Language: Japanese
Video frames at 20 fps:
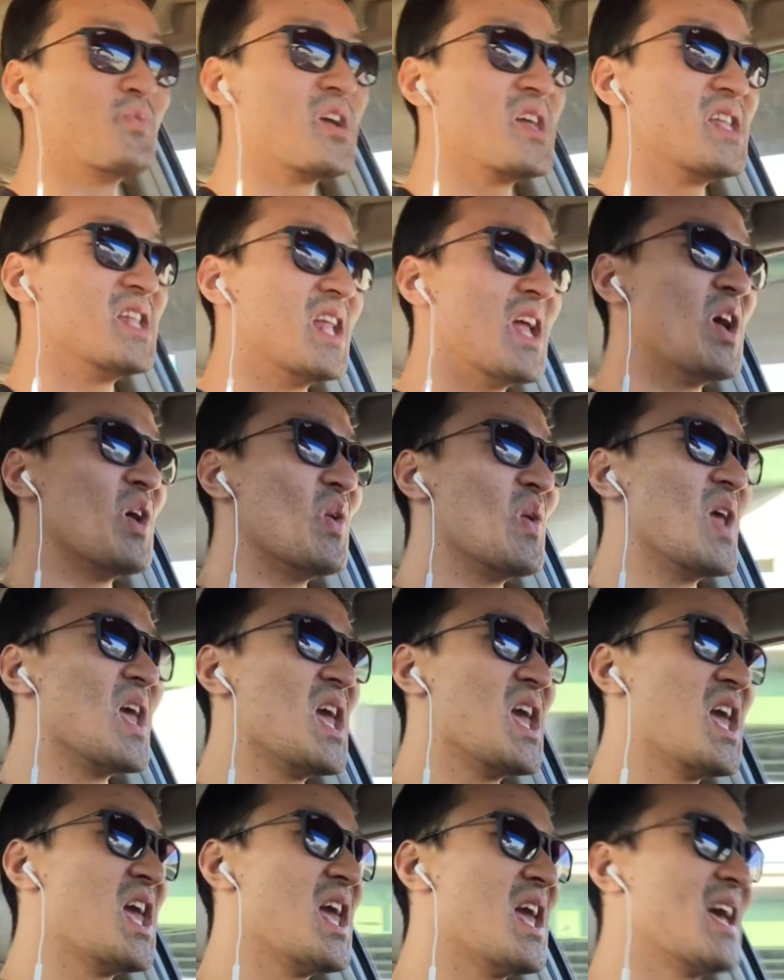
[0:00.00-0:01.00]
ぽいんだよ
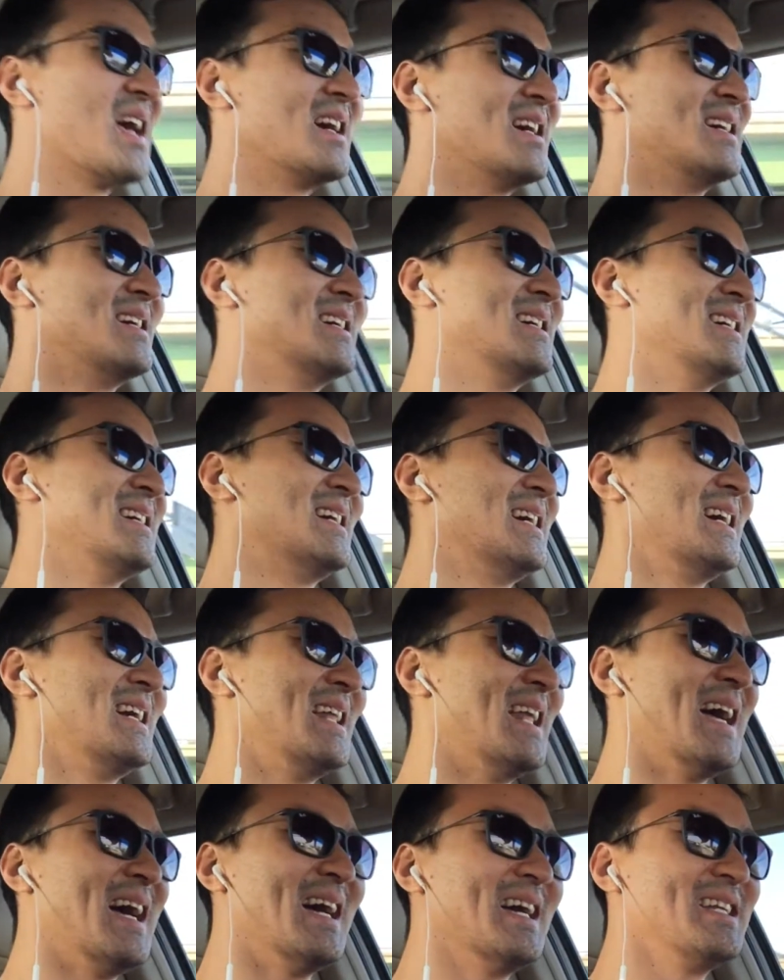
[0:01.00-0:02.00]
ね
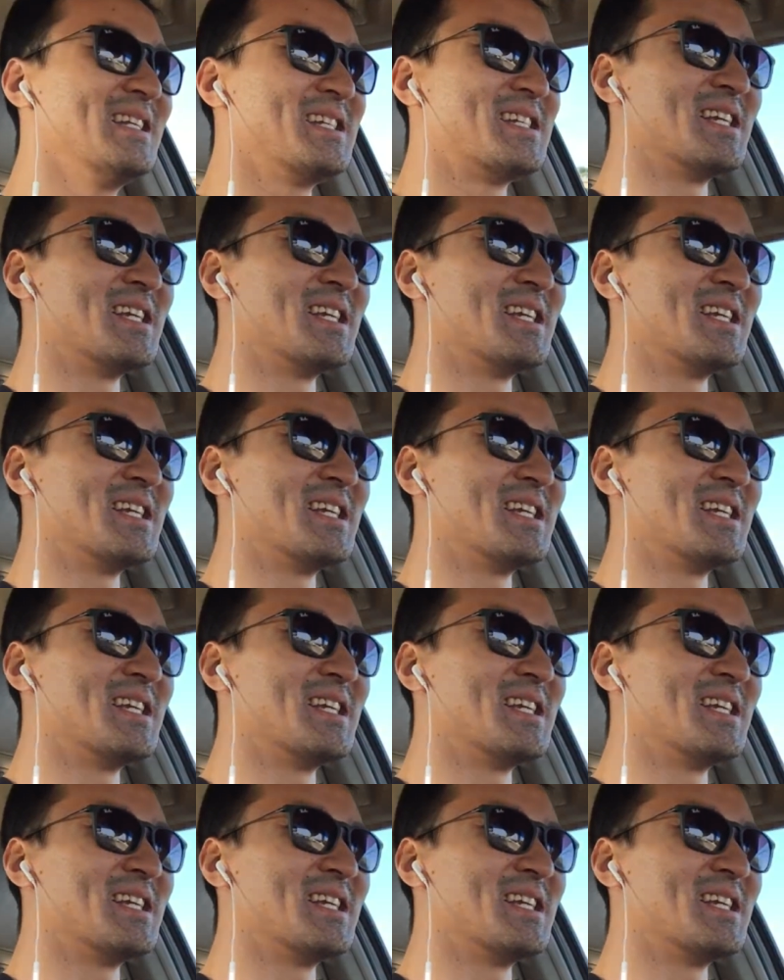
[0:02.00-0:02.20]
何